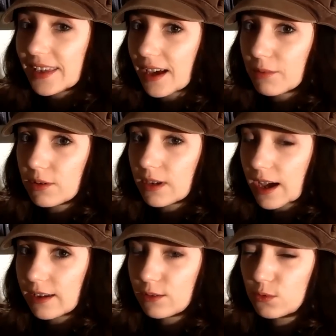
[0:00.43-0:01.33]
Ich habe
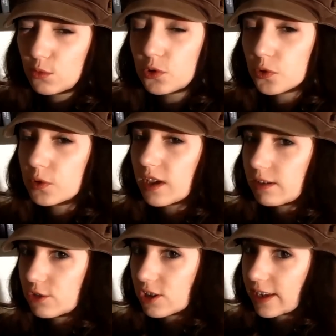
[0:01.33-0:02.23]
eine gute und
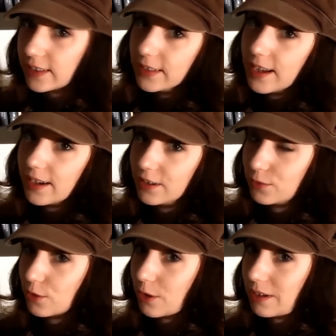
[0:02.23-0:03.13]
eine schlechte Nachricht
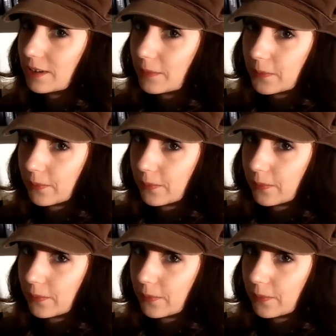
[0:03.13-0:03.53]
für euch.